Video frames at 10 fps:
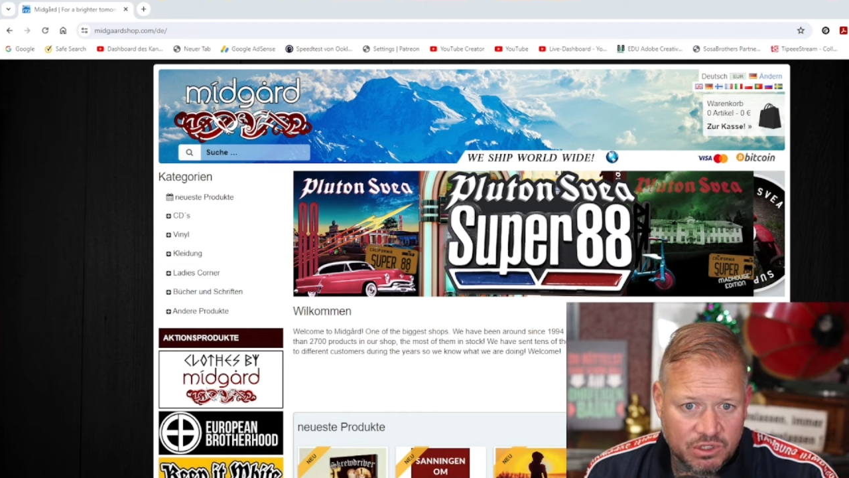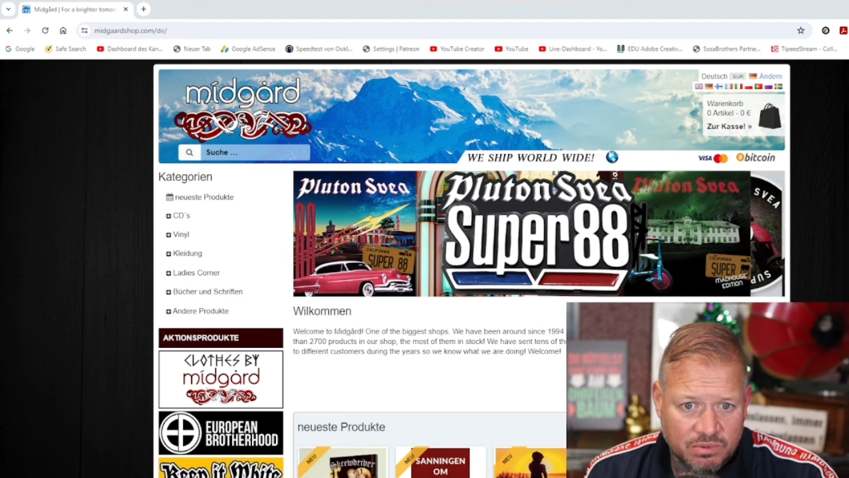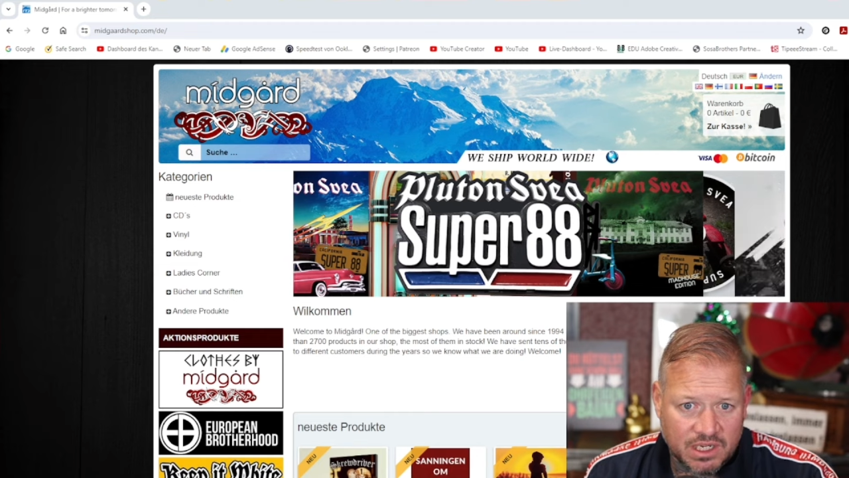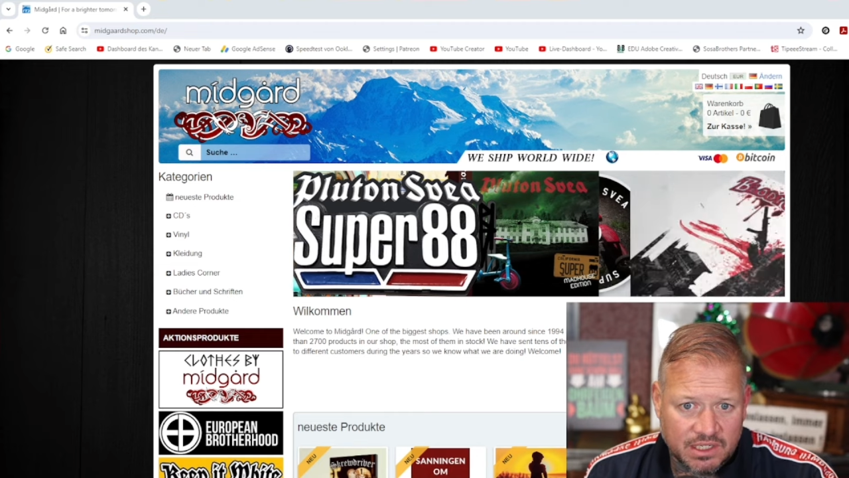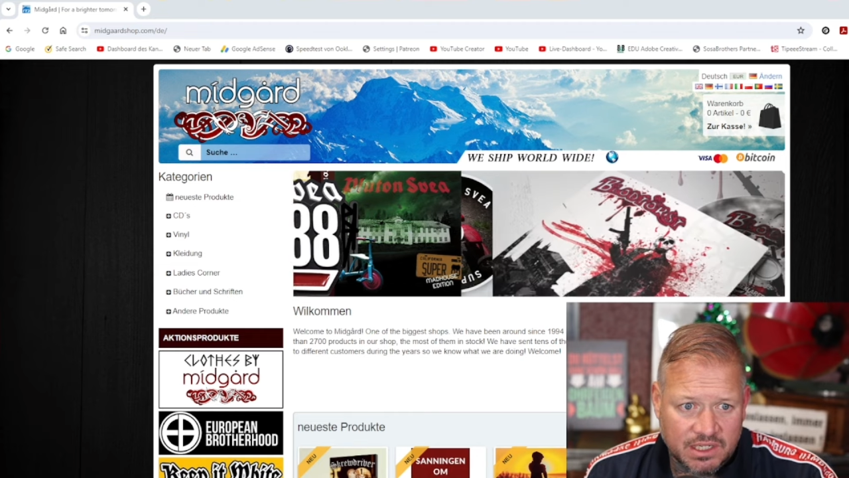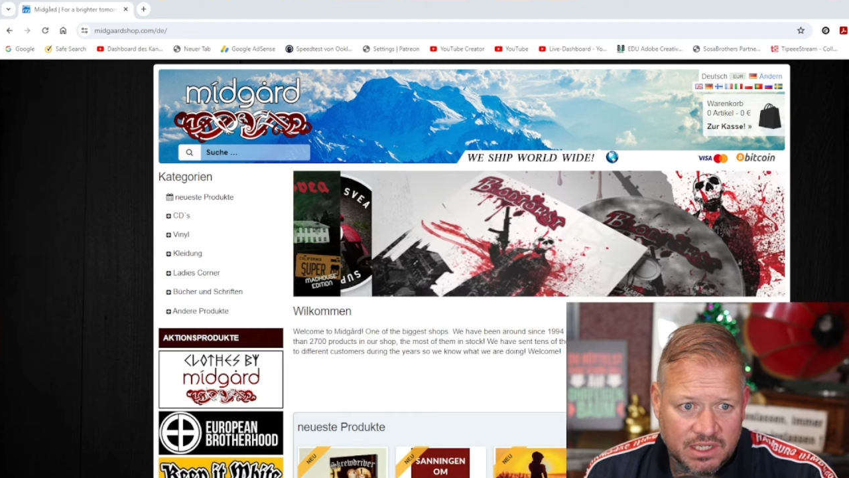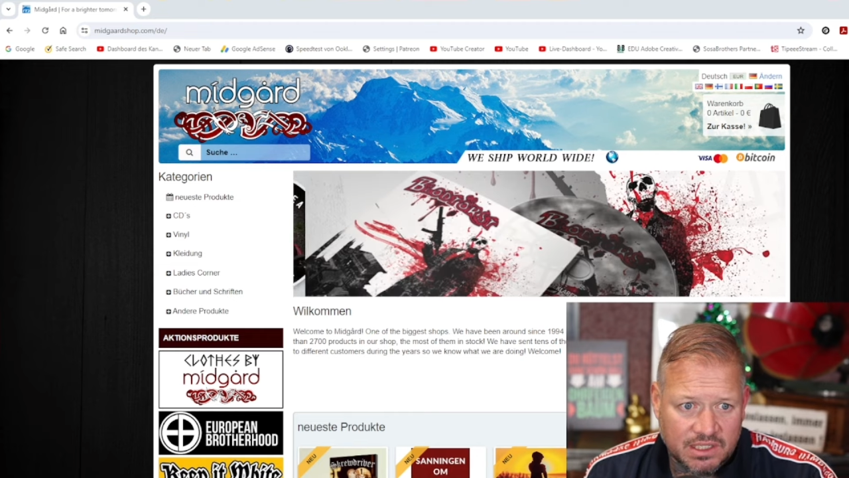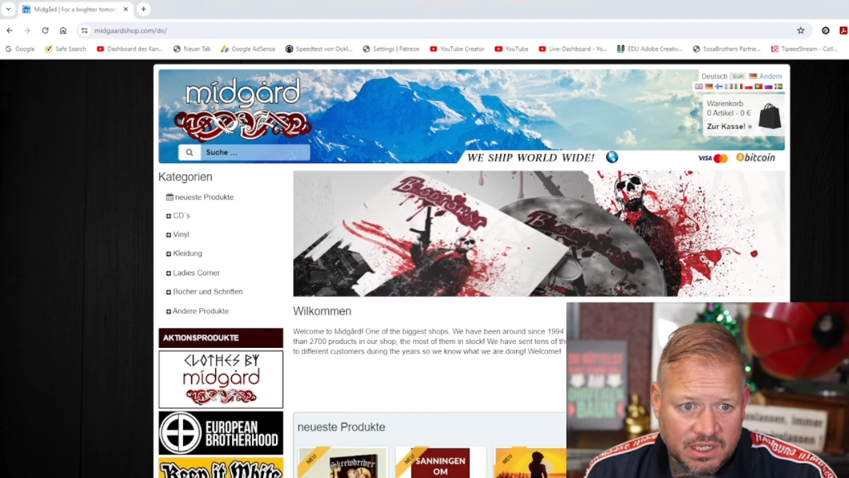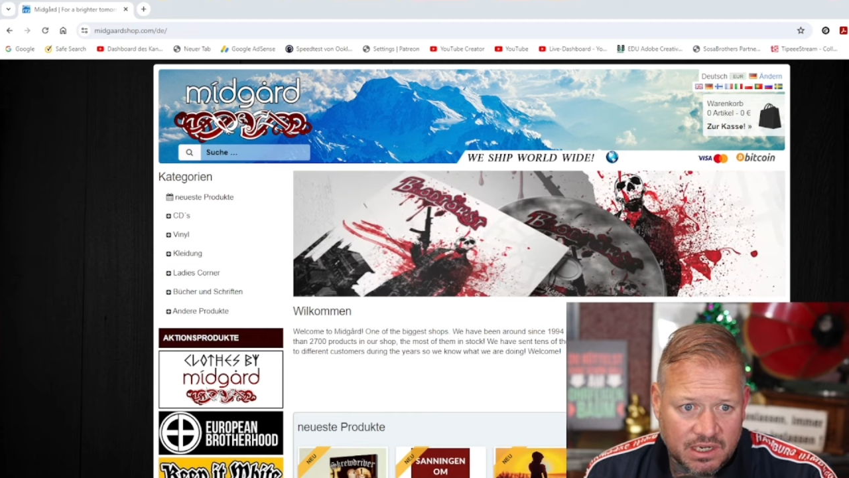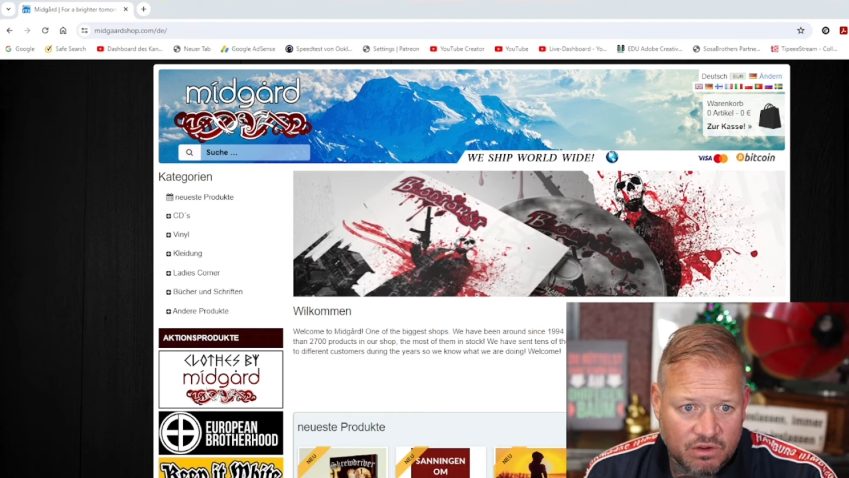Sie beteiligt sich
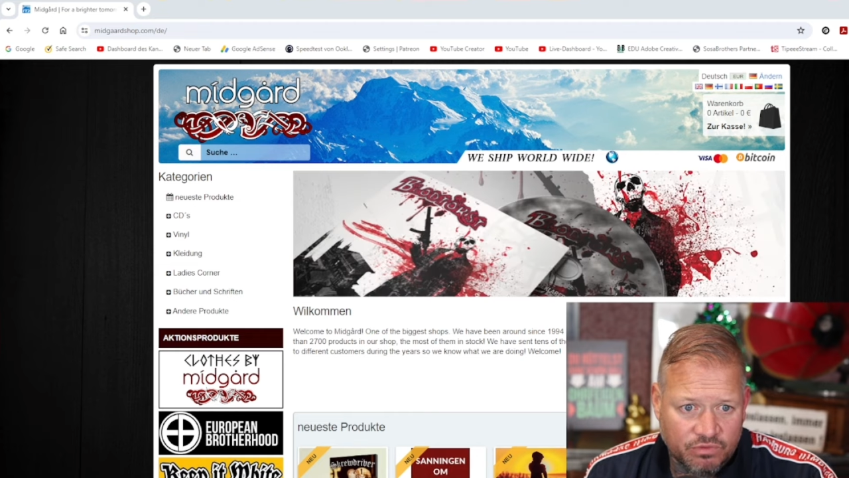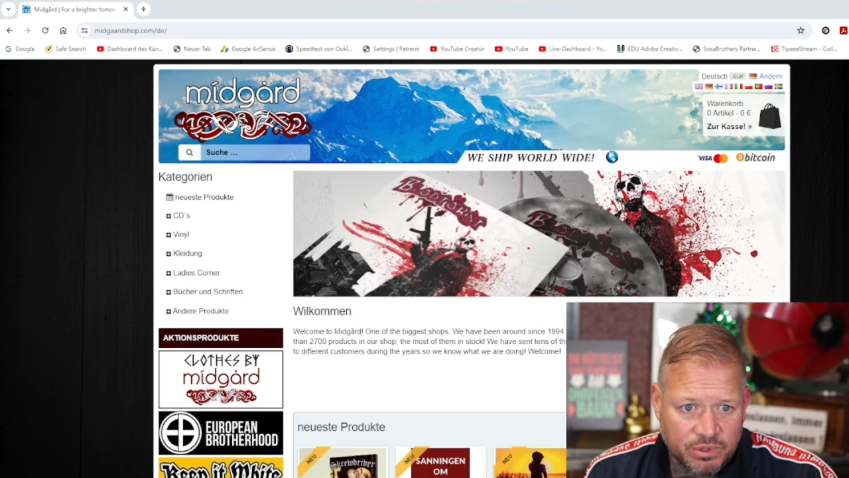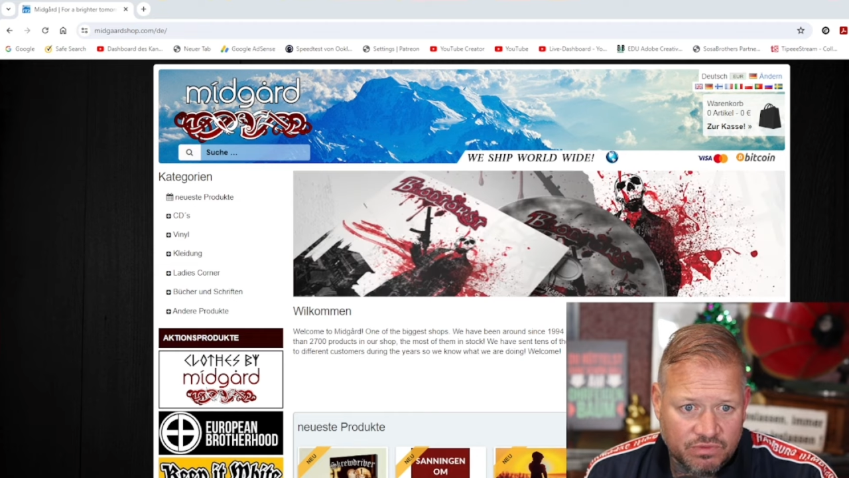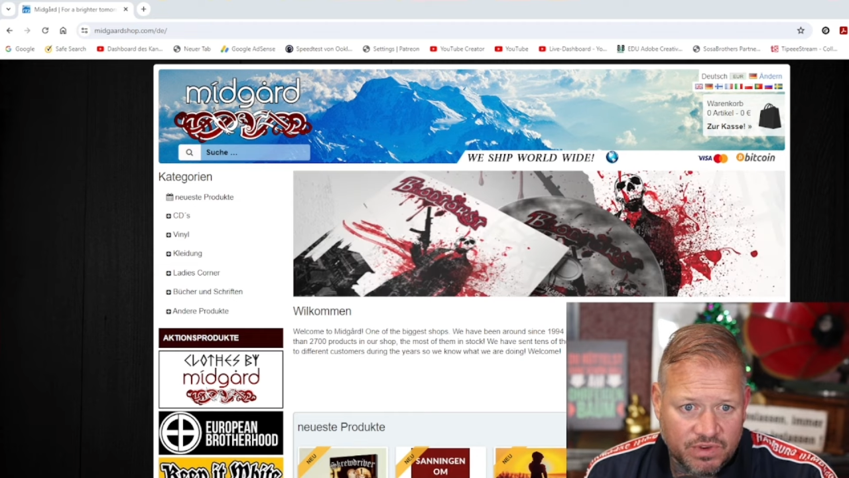gegenseitig an Aufmärschen.